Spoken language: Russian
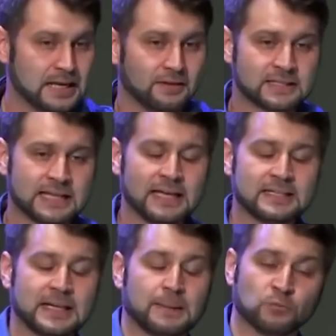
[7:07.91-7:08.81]

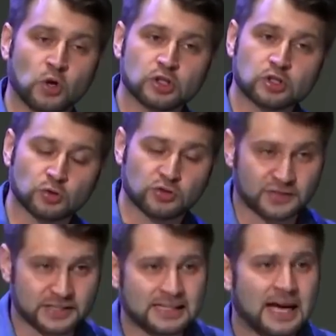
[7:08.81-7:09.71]
Знаете, но Иисус
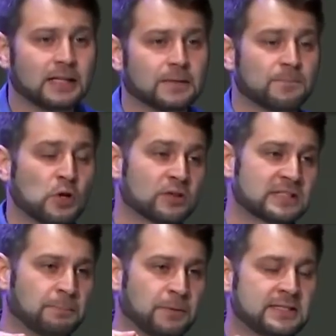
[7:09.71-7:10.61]
встал, и он
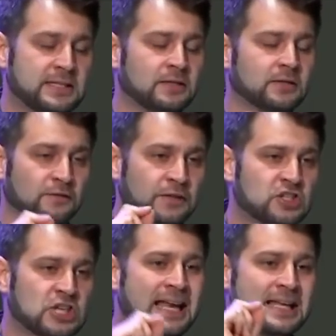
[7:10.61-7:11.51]
запретил
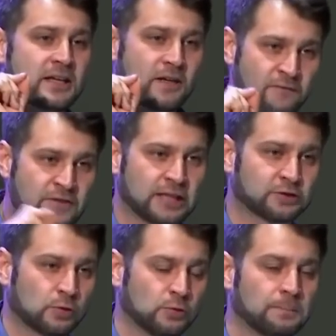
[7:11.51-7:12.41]
вначале
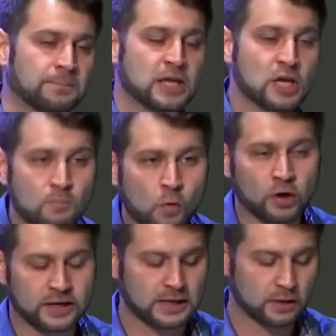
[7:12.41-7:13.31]
ветру, и
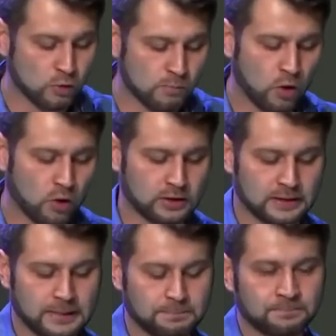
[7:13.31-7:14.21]
море умолкло.